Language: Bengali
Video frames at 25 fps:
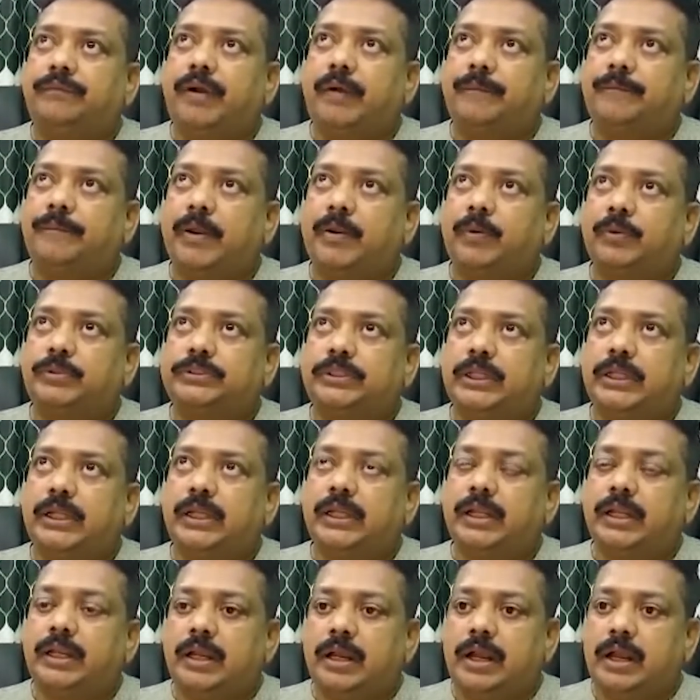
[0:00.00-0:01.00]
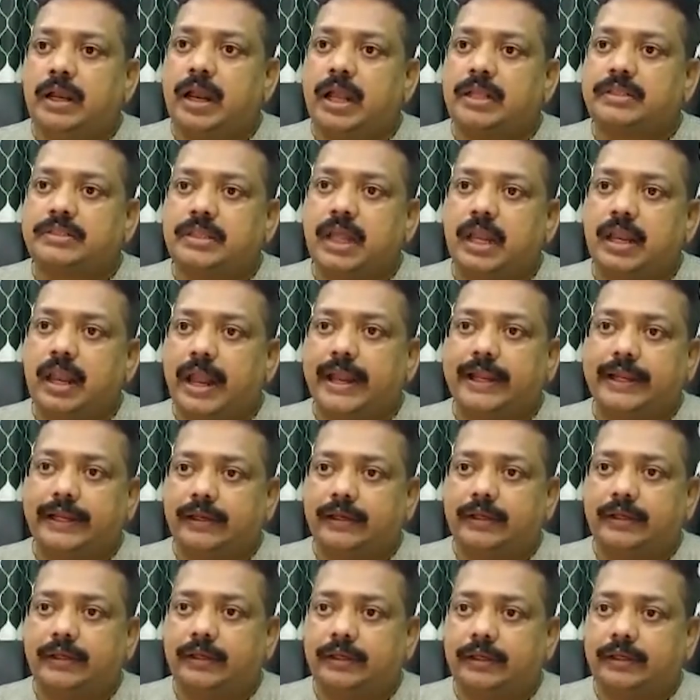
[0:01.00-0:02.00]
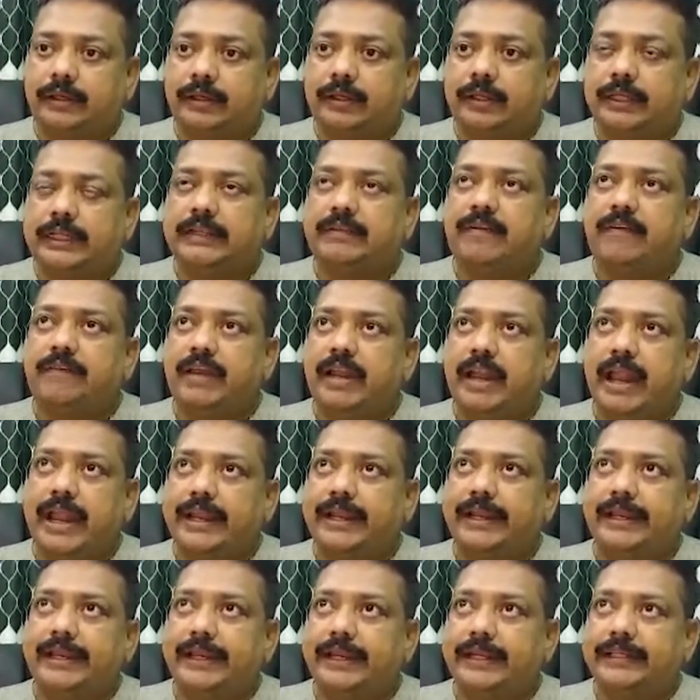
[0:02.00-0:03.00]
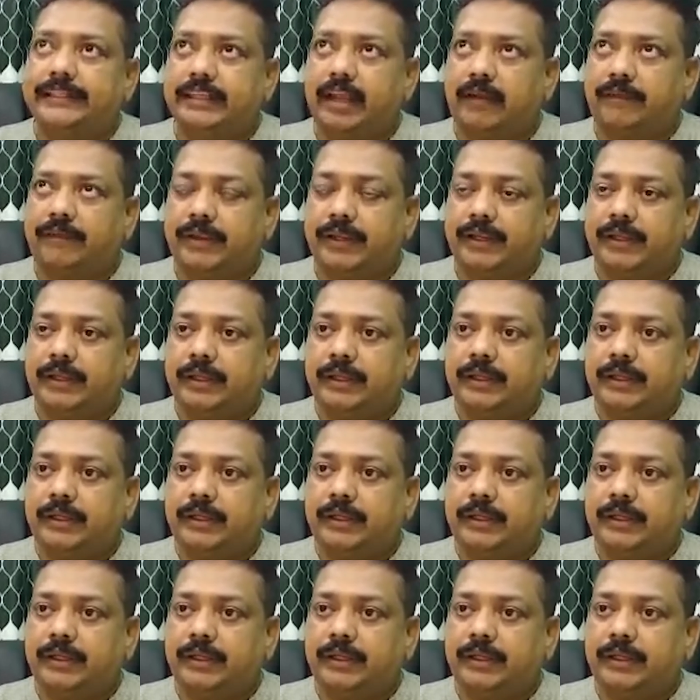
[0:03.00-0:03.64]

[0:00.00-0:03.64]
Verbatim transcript: আপনার হচ্ছে রাস্তা লাইন কীভাবে লাইন নিয়ে যাবে